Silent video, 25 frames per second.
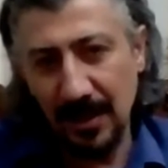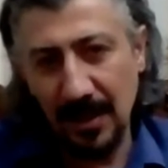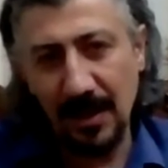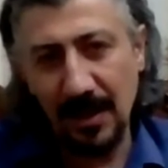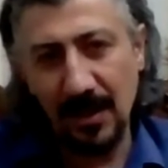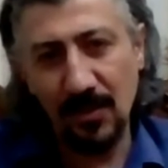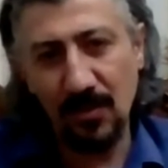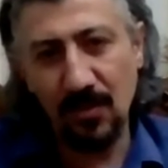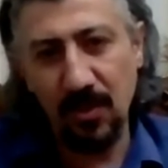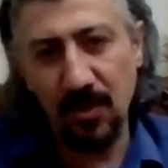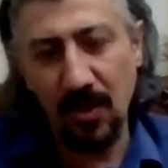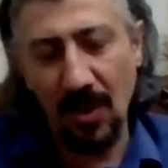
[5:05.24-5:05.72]

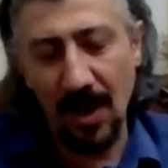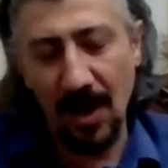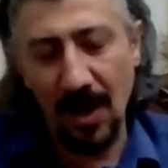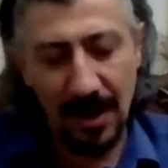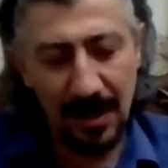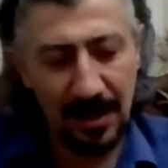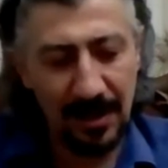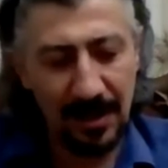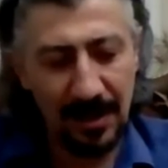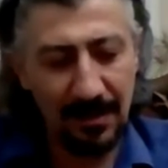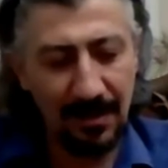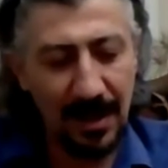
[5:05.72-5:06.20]
e,
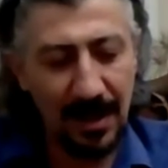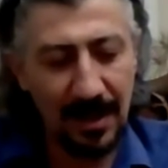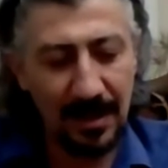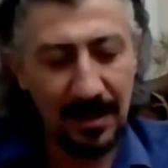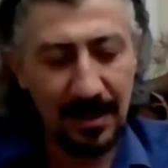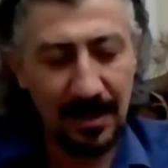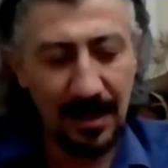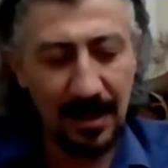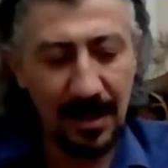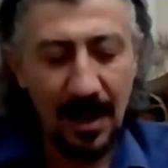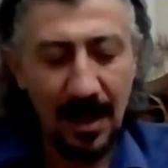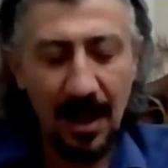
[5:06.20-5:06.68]
fuarları
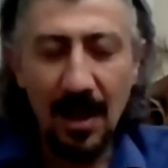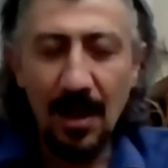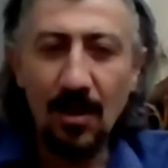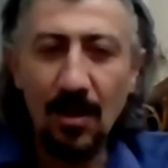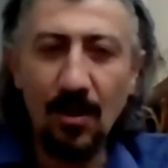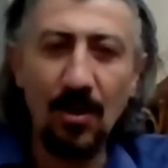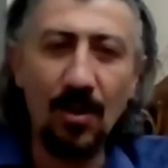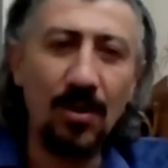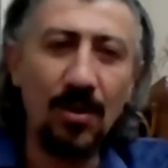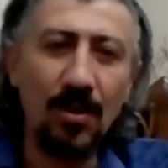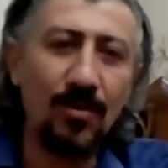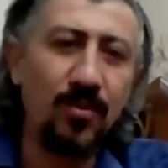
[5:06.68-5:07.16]
vardı.
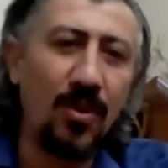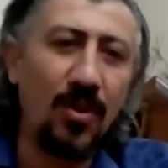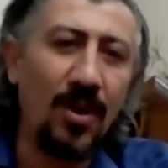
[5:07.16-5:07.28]
O